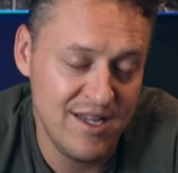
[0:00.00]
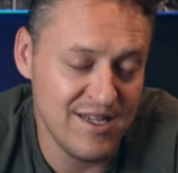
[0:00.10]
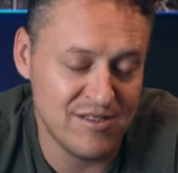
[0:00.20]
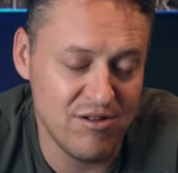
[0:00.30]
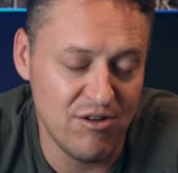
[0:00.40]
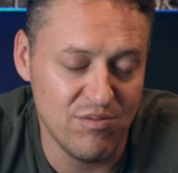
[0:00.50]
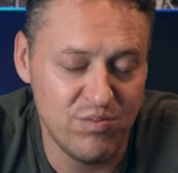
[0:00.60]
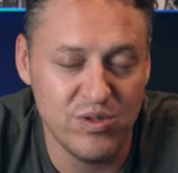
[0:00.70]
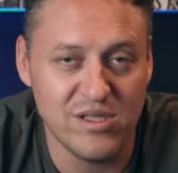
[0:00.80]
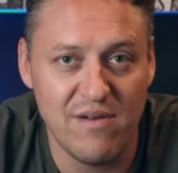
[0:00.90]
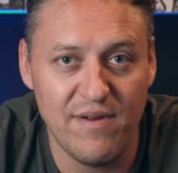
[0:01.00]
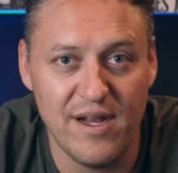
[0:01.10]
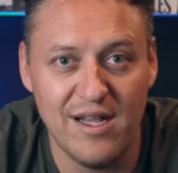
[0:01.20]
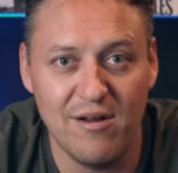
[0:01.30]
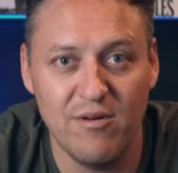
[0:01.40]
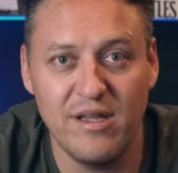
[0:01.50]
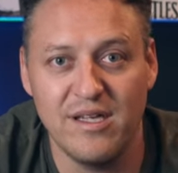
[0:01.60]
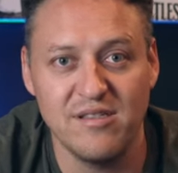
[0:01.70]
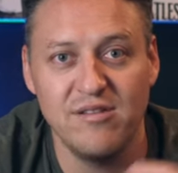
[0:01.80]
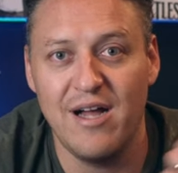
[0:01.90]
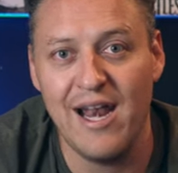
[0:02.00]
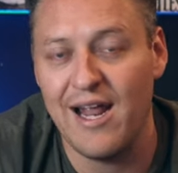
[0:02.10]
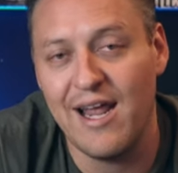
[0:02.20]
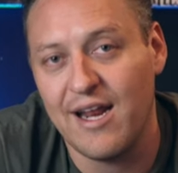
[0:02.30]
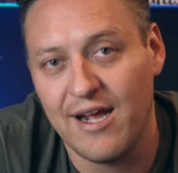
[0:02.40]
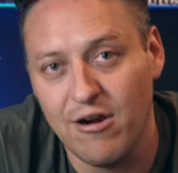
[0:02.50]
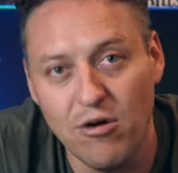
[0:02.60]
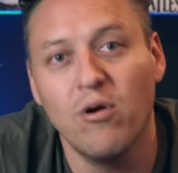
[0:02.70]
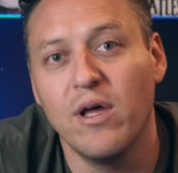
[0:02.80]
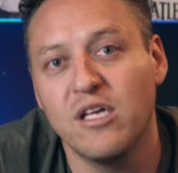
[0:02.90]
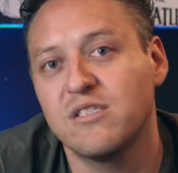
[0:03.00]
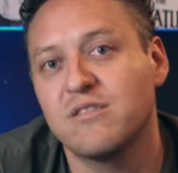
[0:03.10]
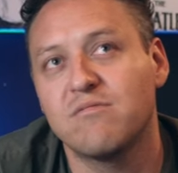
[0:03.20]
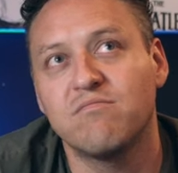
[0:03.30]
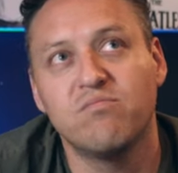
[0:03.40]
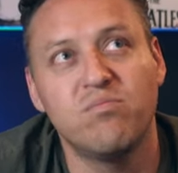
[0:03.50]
Eso pues al final de cuentas a la larga no es